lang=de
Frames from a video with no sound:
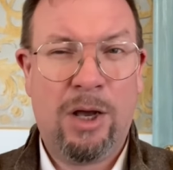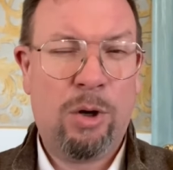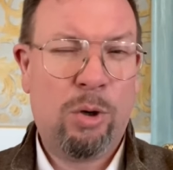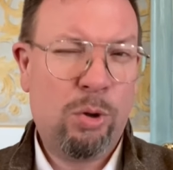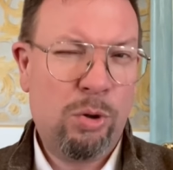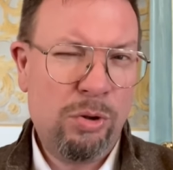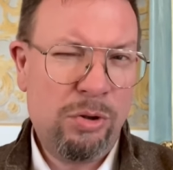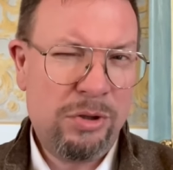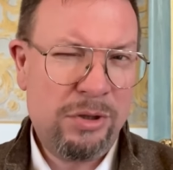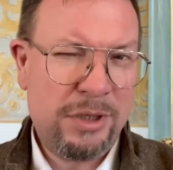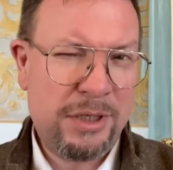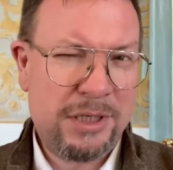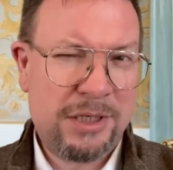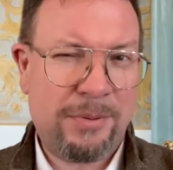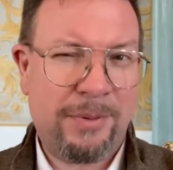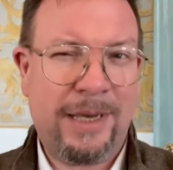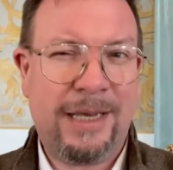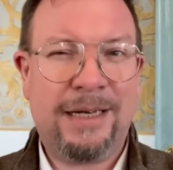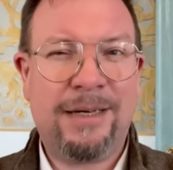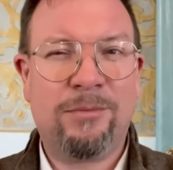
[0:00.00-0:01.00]
Und ich
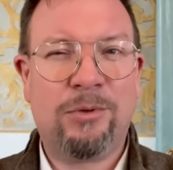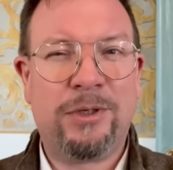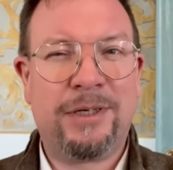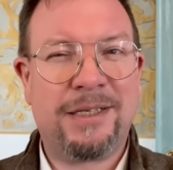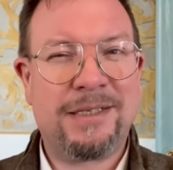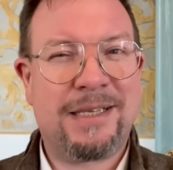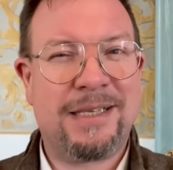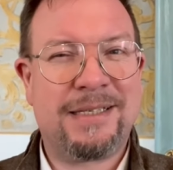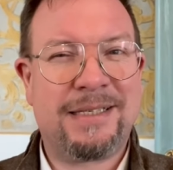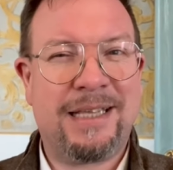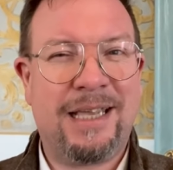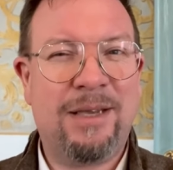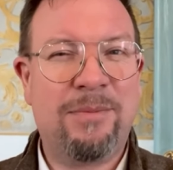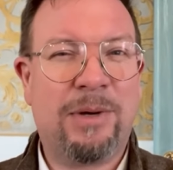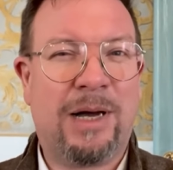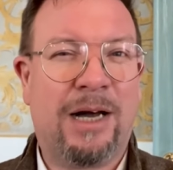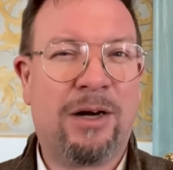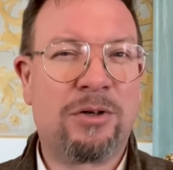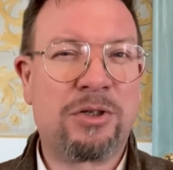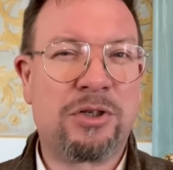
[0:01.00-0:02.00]
werde wohl dieses
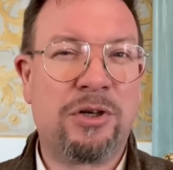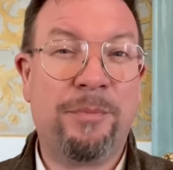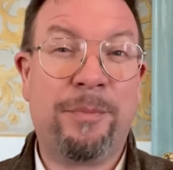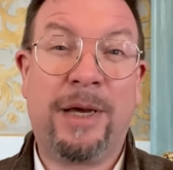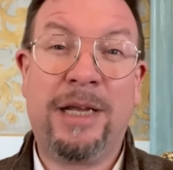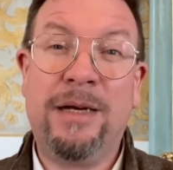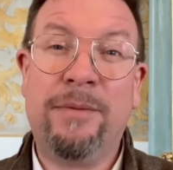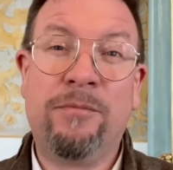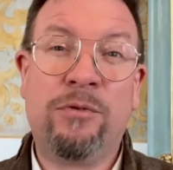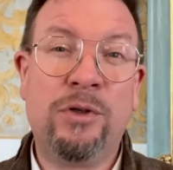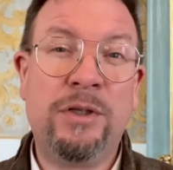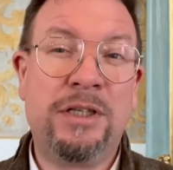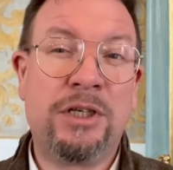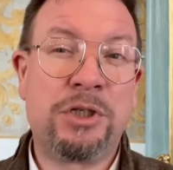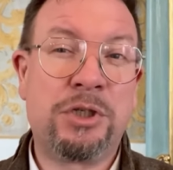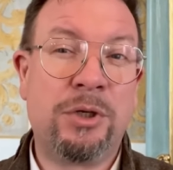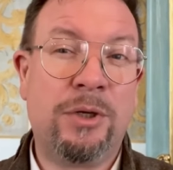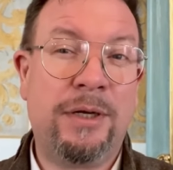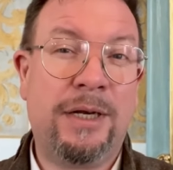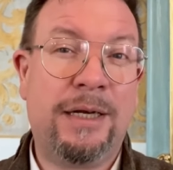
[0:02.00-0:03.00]
Thema auch schon bei einem
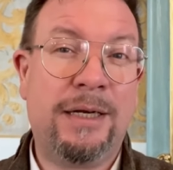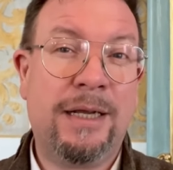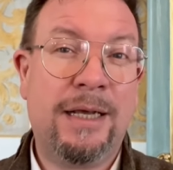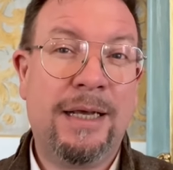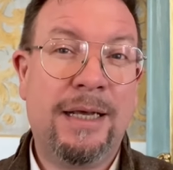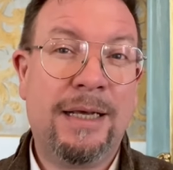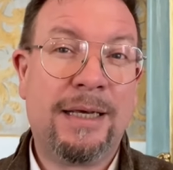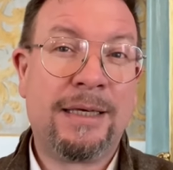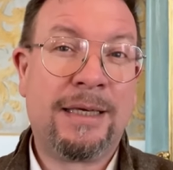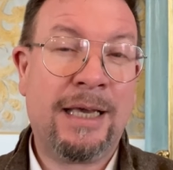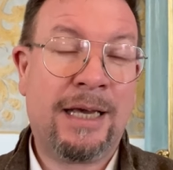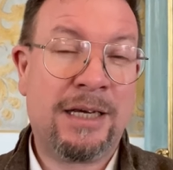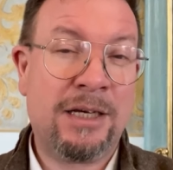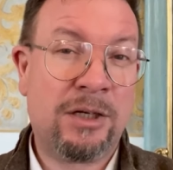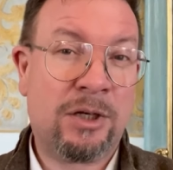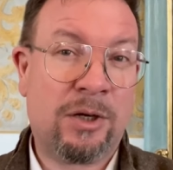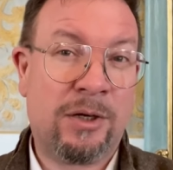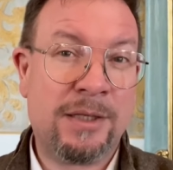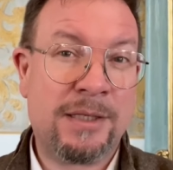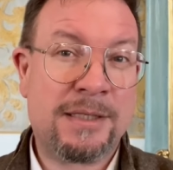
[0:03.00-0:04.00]
wunderschönen
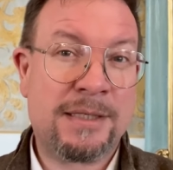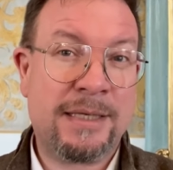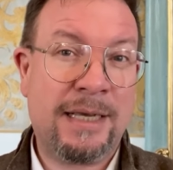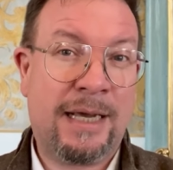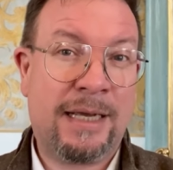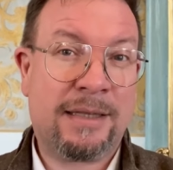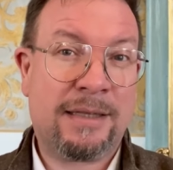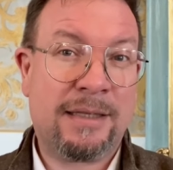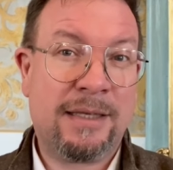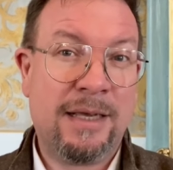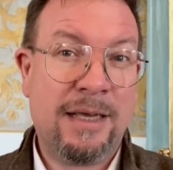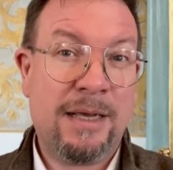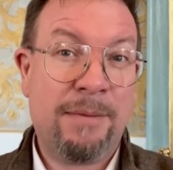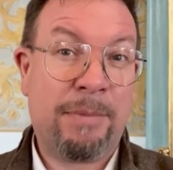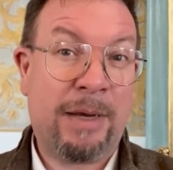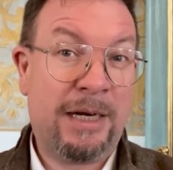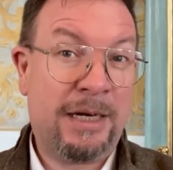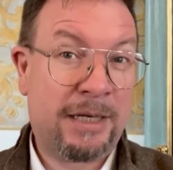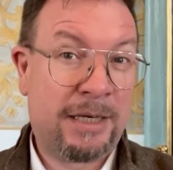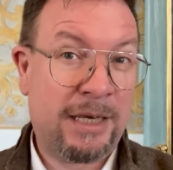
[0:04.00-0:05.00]
Kirchenkonzert,
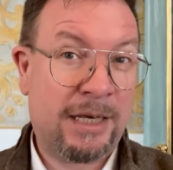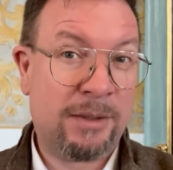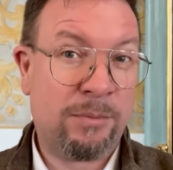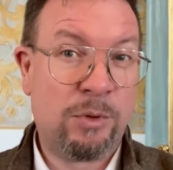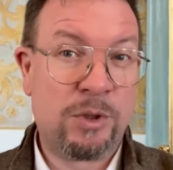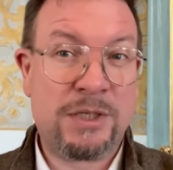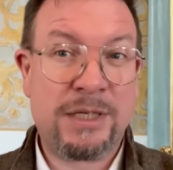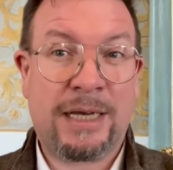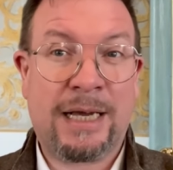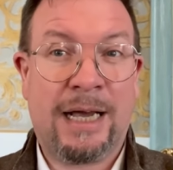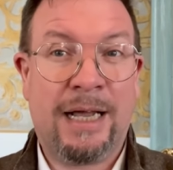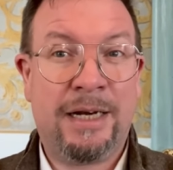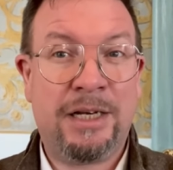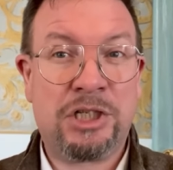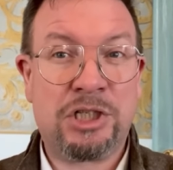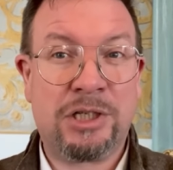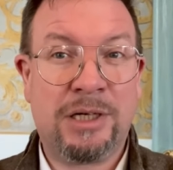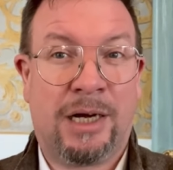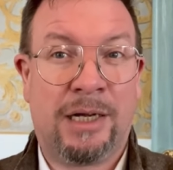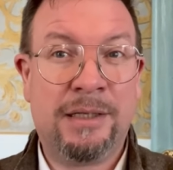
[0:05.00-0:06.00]
bei einer
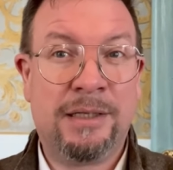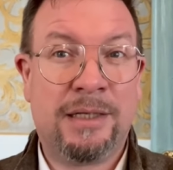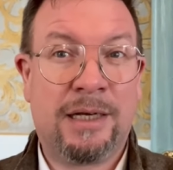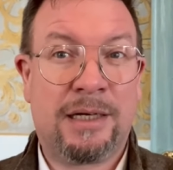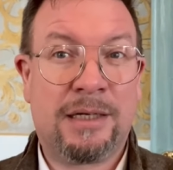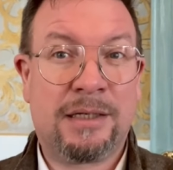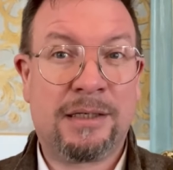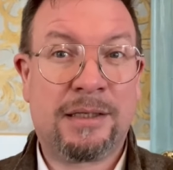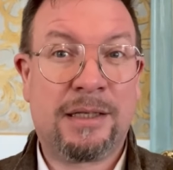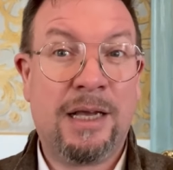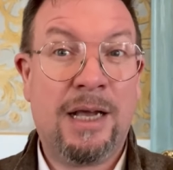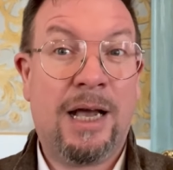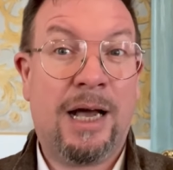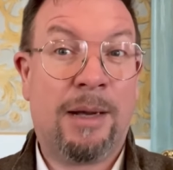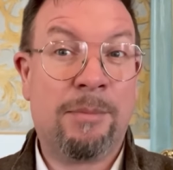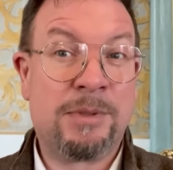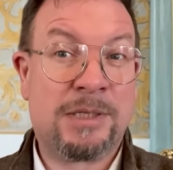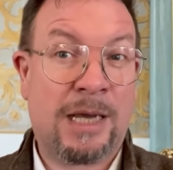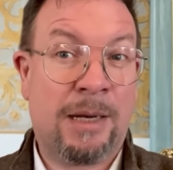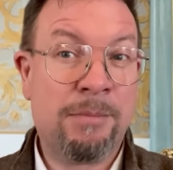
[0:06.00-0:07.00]
kirchenmusikalischen Andacht
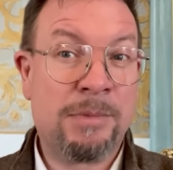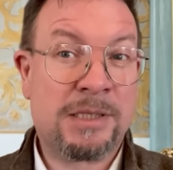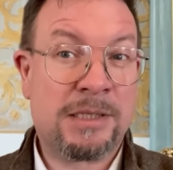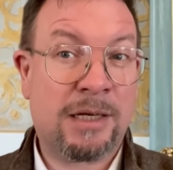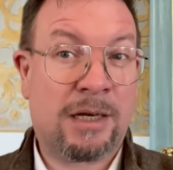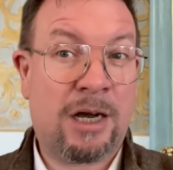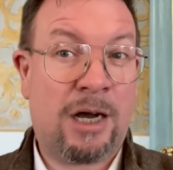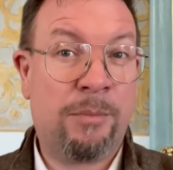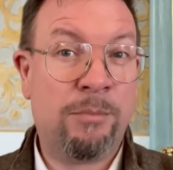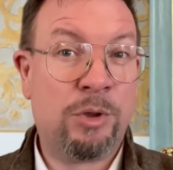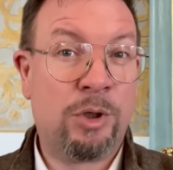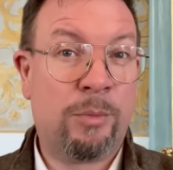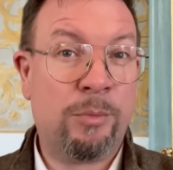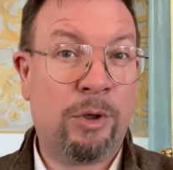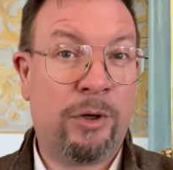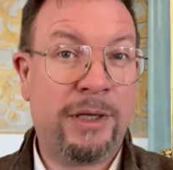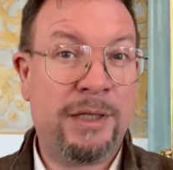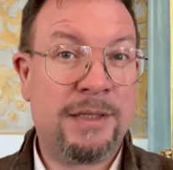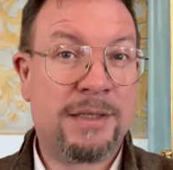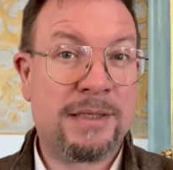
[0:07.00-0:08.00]
am Samstagabend um
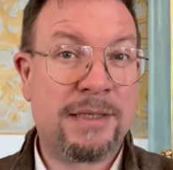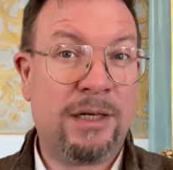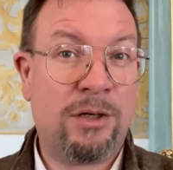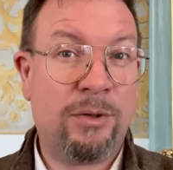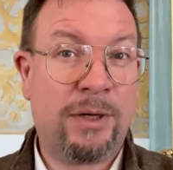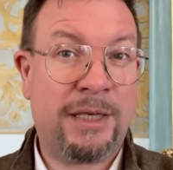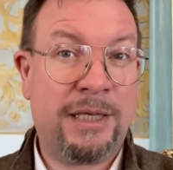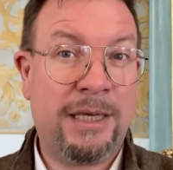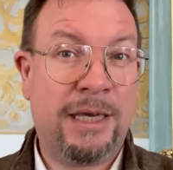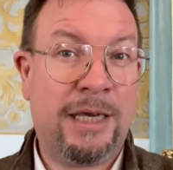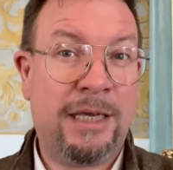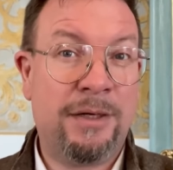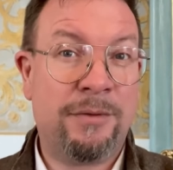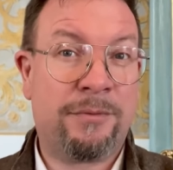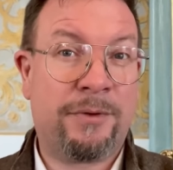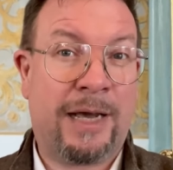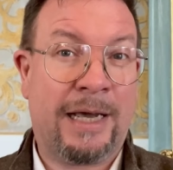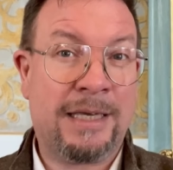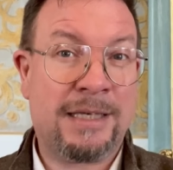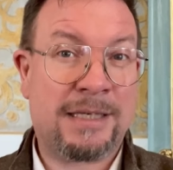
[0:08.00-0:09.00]
19 Uhr hier in
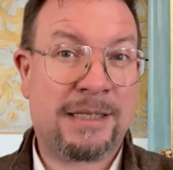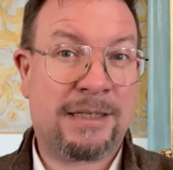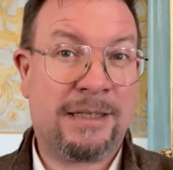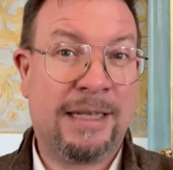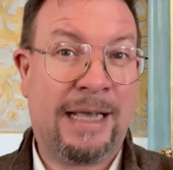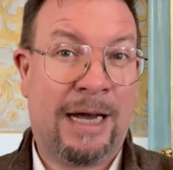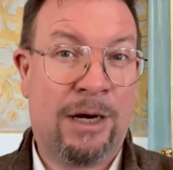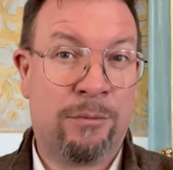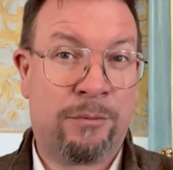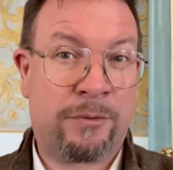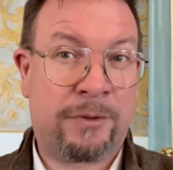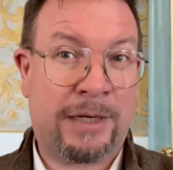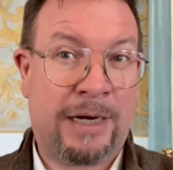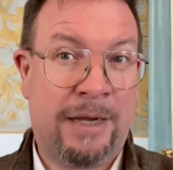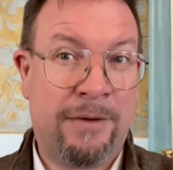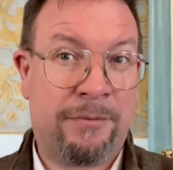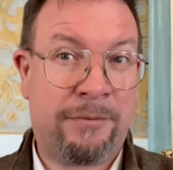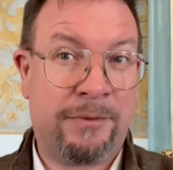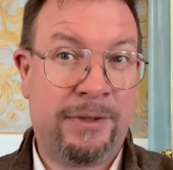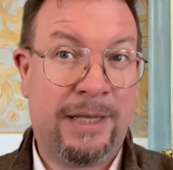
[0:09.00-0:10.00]
Feichten
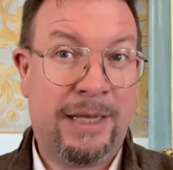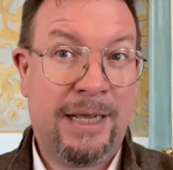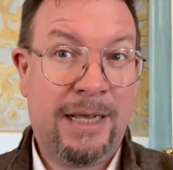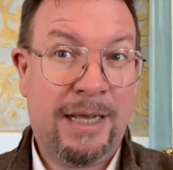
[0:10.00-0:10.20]
aufgreifen.